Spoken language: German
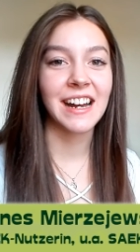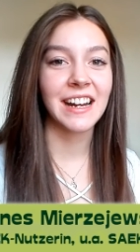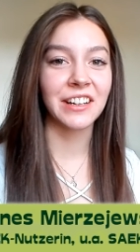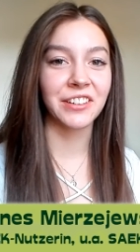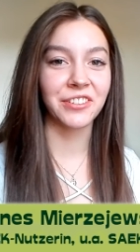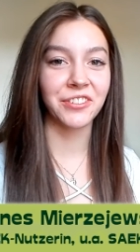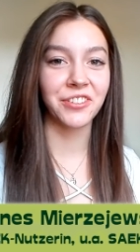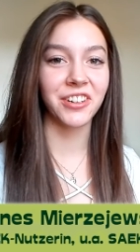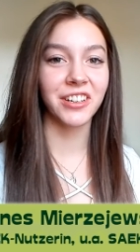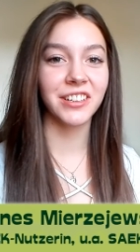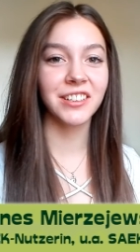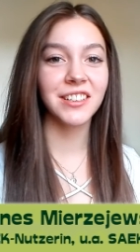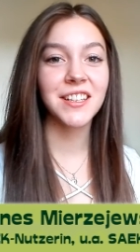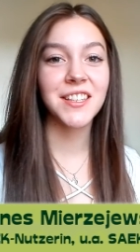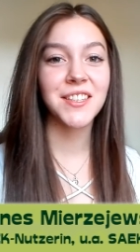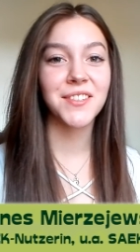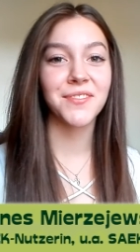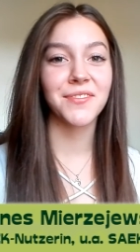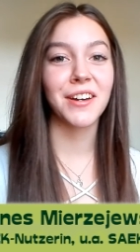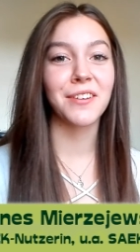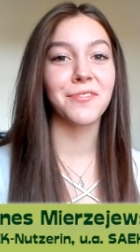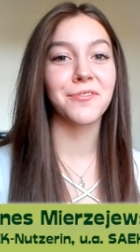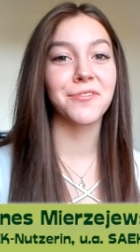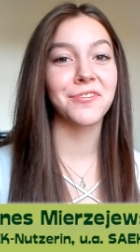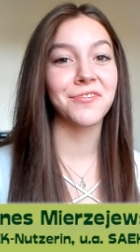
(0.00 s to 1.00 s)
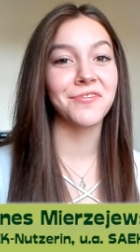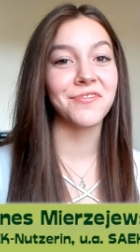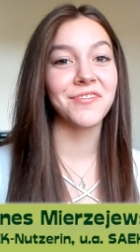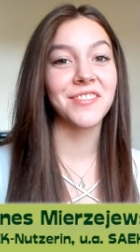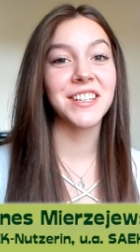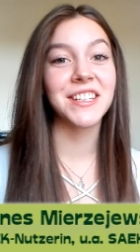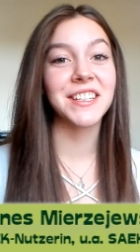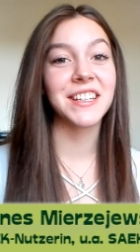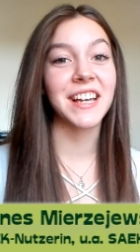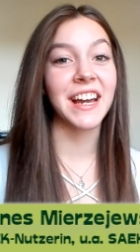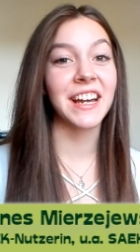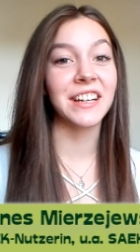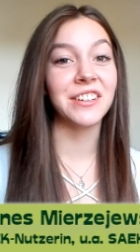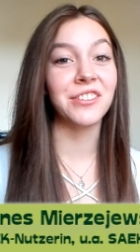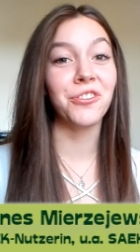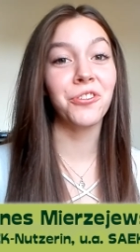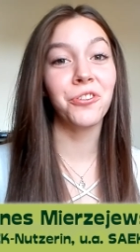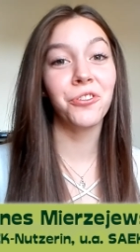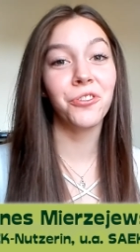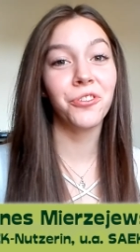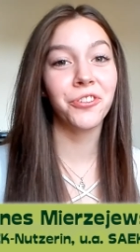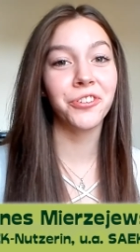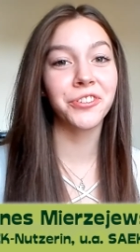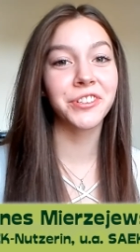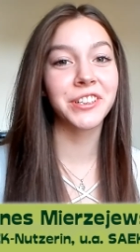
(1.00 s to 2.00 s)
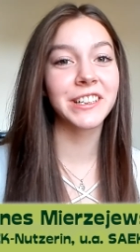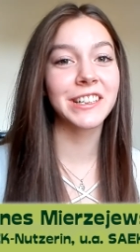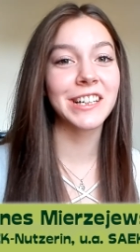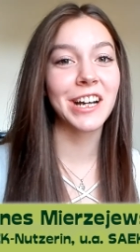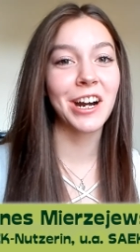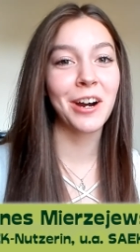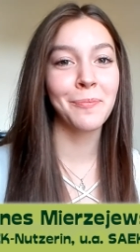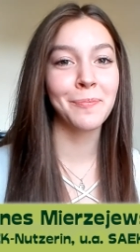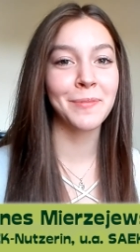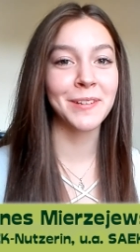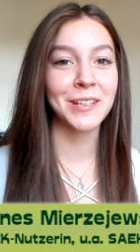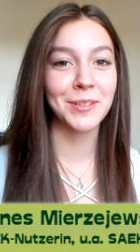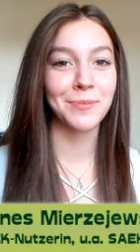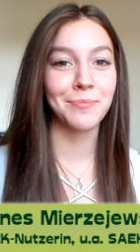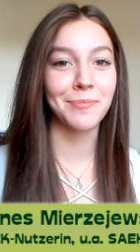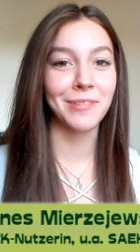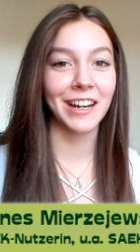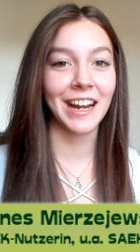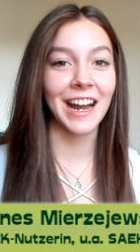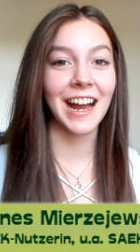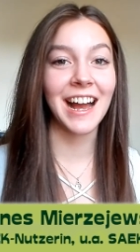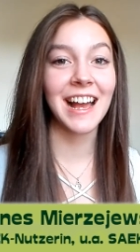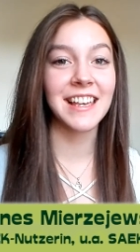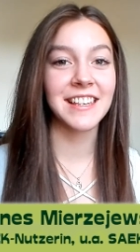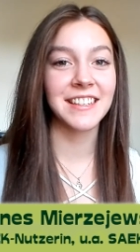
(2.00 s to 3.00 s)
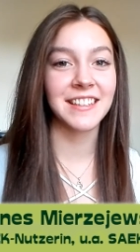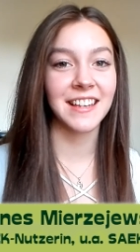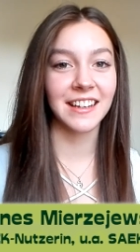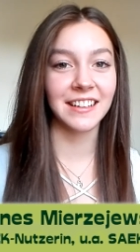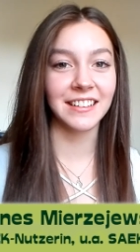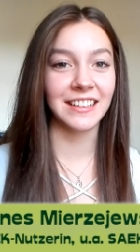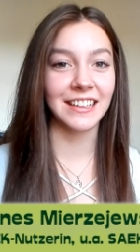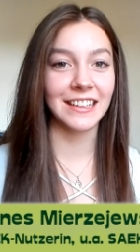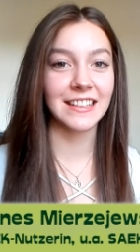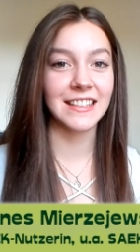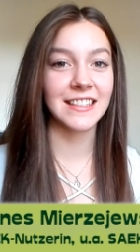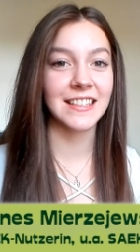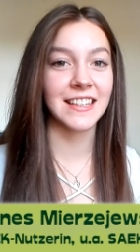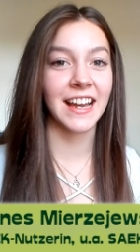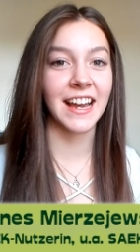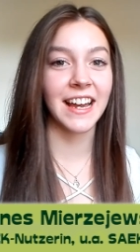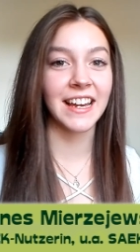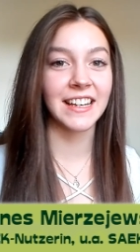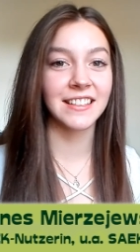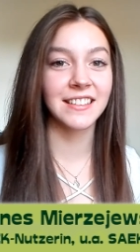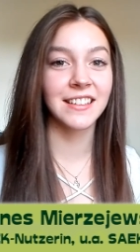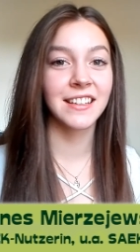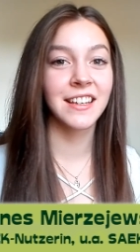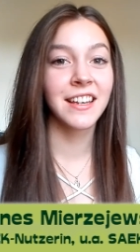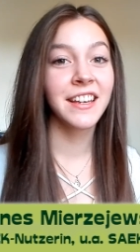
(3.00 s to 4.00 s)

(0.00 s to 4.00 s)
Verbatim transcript: Görlitz war für mich eine unglaublich bereichernde Zeit.